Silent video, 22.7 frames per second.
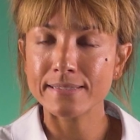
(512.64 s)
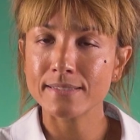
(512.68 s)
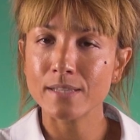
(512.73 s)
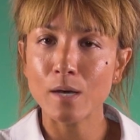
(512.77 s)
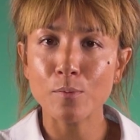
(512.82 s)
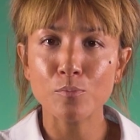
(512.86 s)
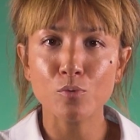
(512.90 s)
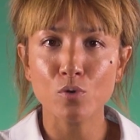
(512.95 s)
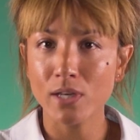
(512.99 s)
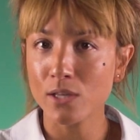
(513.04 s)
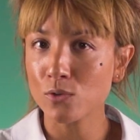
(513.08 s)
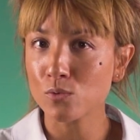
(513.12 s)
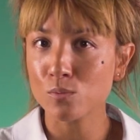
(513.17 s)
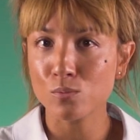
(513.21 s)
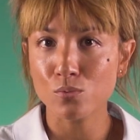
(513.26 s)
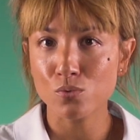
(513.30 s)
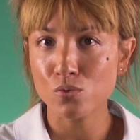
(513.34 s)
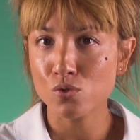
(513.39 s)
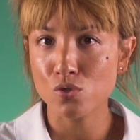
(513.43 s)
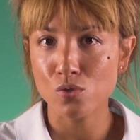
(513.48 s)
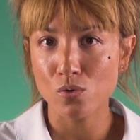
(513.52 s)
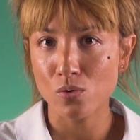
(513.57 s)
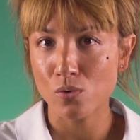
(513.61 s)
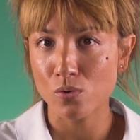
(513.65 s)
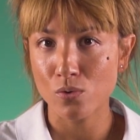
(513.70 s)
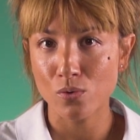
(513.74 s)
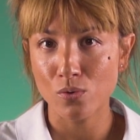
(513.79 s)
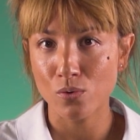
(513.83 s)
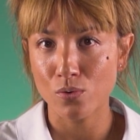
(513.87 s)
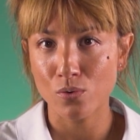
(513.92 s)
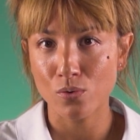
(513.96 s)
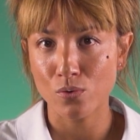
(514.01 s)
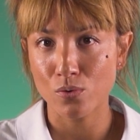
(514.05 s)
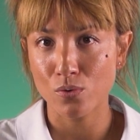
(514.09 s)
ça pour rien au monde je
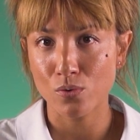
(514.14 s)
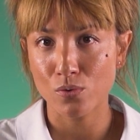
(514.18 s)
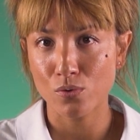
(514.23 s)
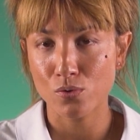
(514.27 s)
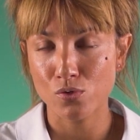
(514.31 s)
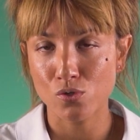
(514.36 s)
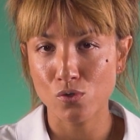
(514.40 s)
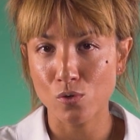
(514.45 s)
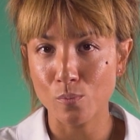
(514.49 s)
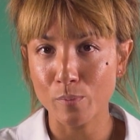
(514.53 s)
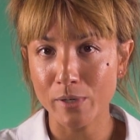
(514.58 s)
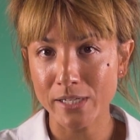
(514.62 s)
le, je le